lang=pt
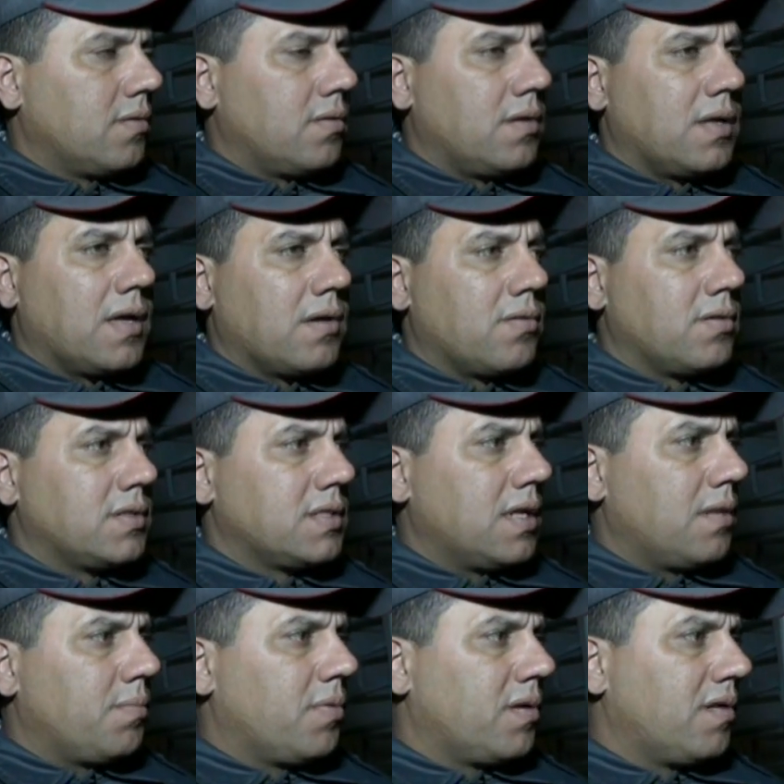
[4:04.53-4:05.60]
A única coisa que
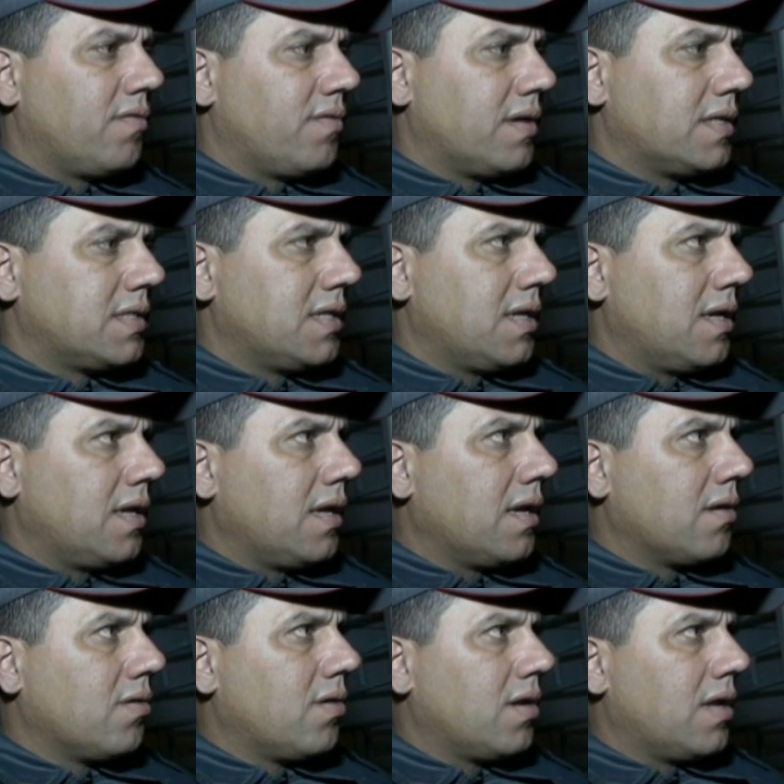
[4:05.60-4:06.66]
ele pode fazer aí
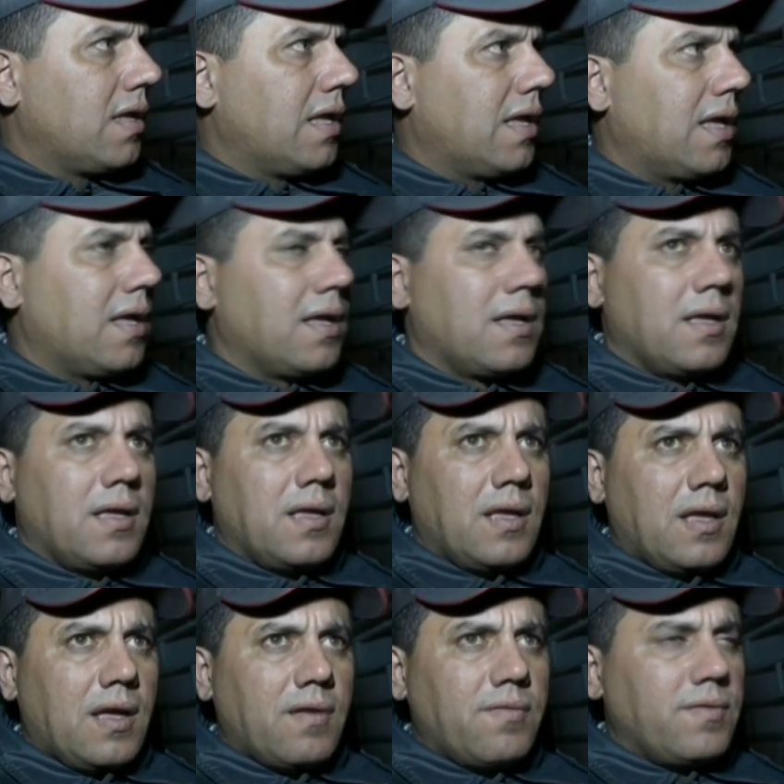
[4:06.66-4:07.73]
agora é
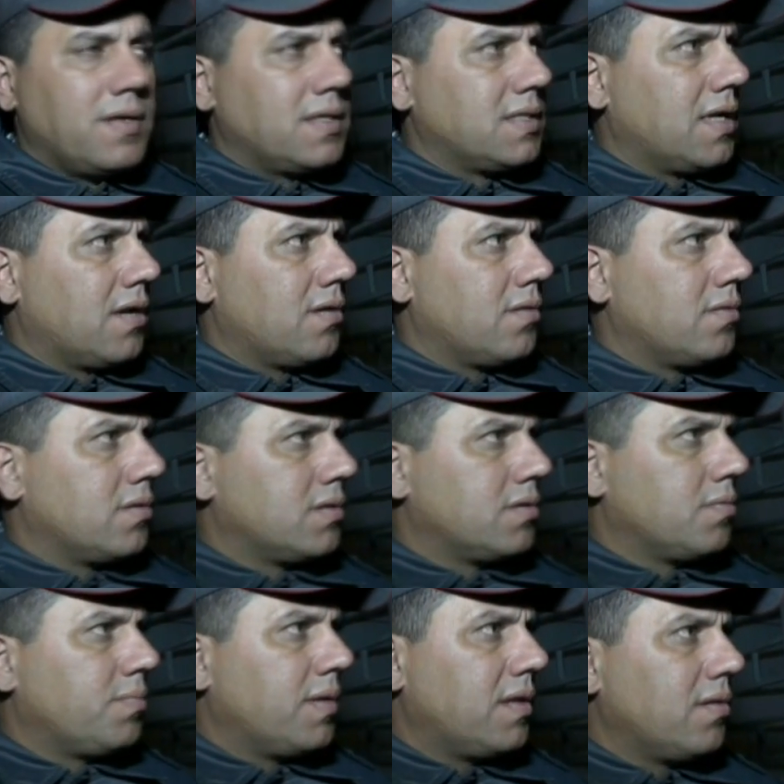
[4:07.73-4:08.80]
avisar os
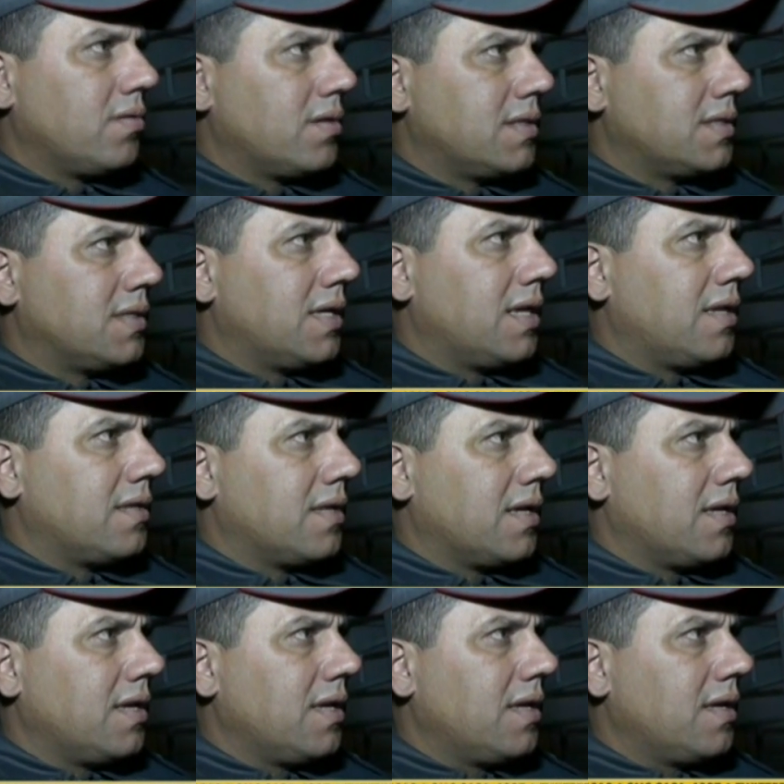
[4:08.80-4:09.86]
superiores dele
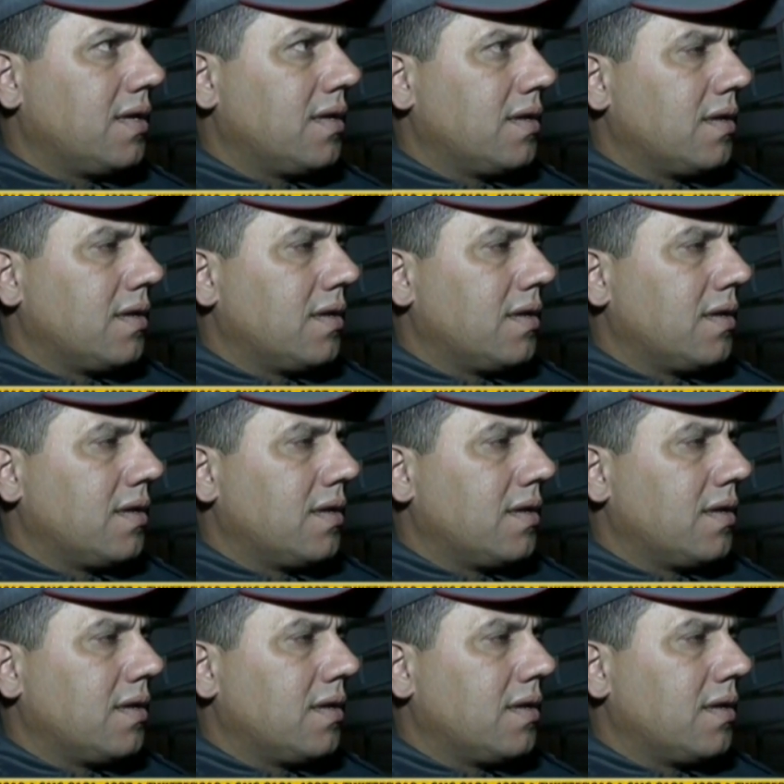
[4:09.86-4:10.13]
daí,